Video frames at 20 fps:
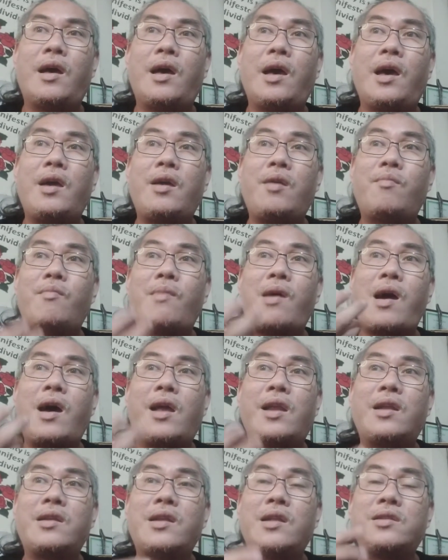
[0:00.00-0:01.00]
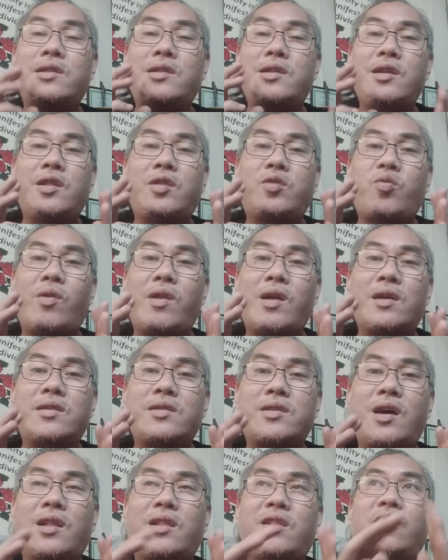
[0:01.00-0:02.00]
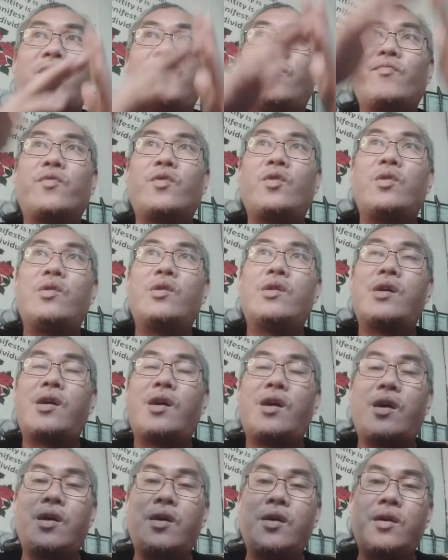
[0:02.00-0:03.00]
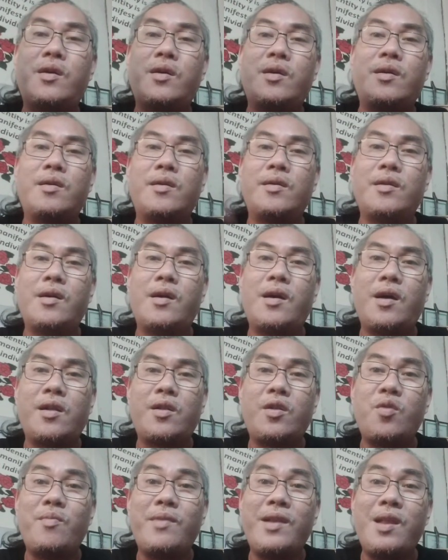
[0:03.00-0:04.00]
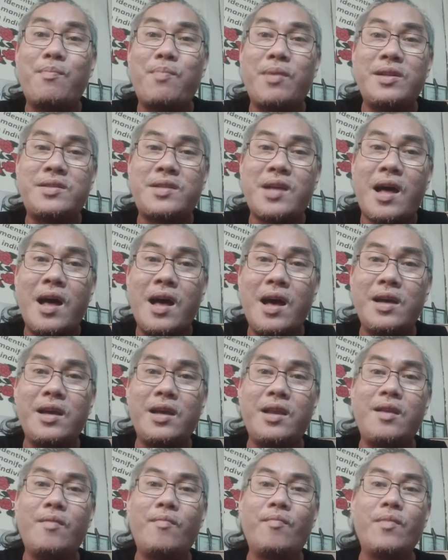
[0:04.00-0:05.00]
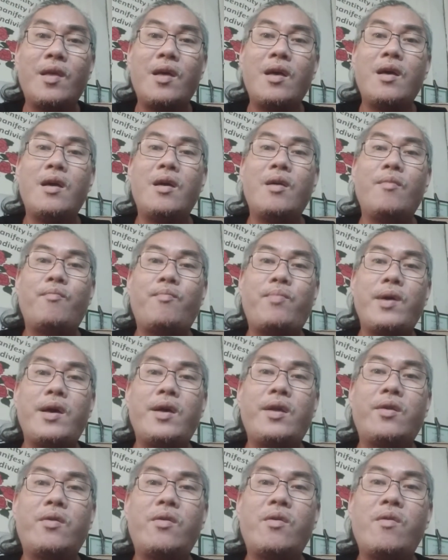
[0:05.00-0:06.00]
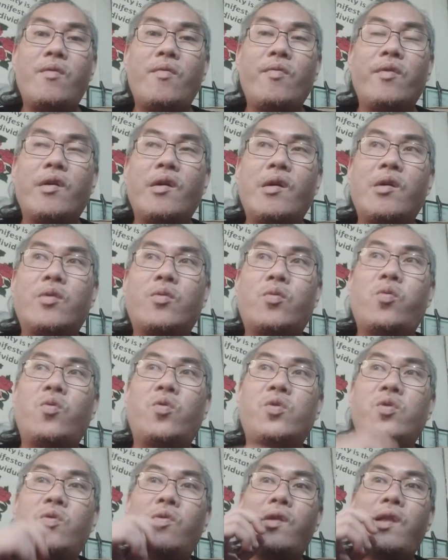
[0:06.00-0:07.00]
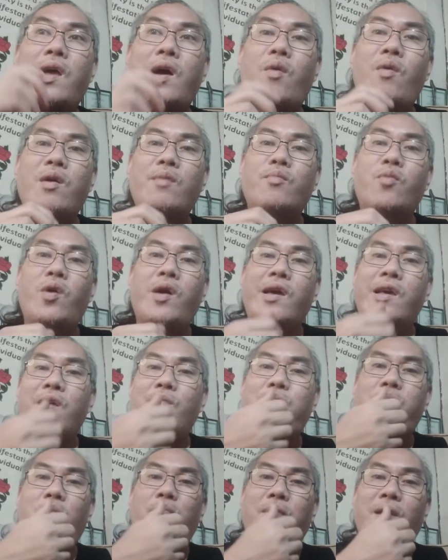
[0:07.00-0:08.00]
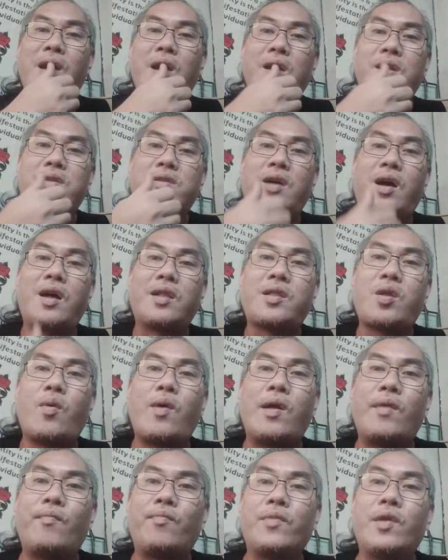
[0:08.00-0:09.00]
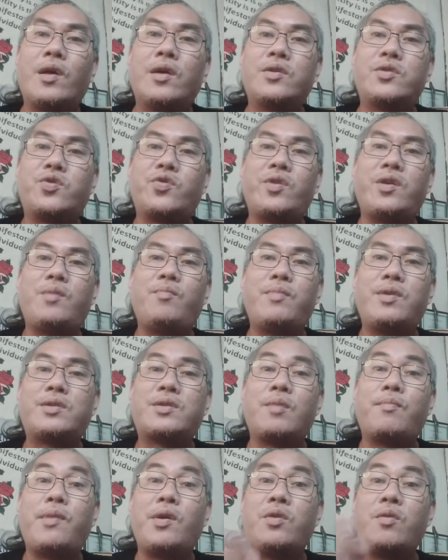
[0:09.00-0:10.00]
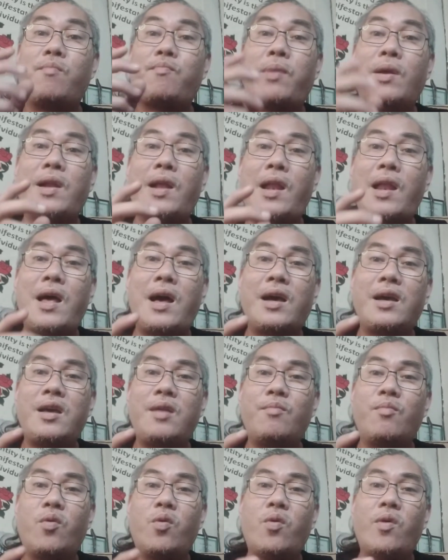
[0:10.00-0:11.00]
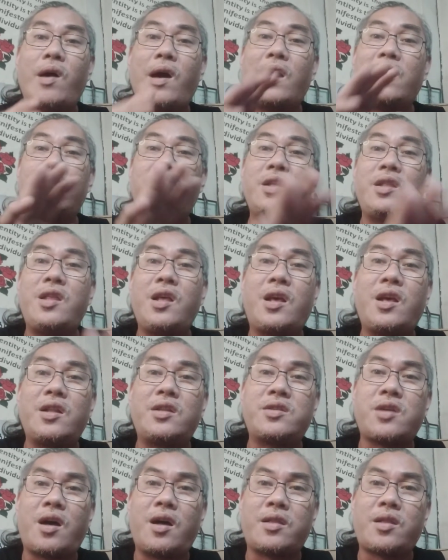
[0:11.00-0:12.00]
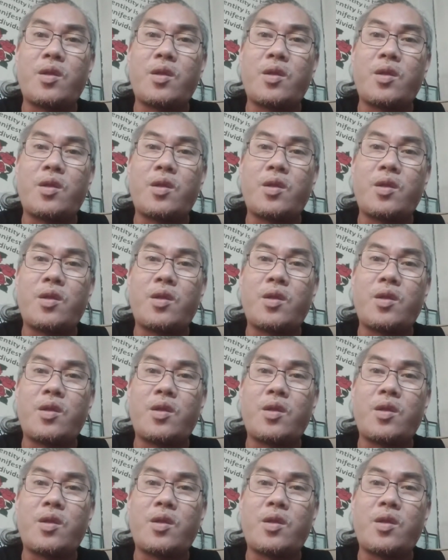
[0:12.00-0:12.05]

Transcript: ay maaaring nandito lang siya at uh, ah, uh, ah, dumilipad sa hangin. Pero kung yung laway mo ay ipapahid sa katawan, so ibig sabihin yung panalangin mo ay didikit sa